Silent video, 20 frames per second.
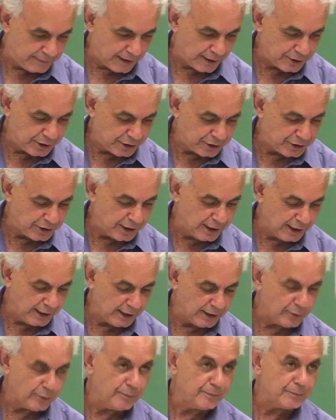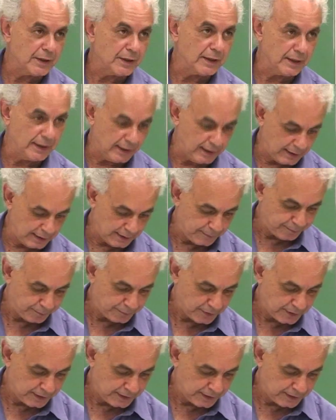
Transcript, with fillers: A gente ganha é,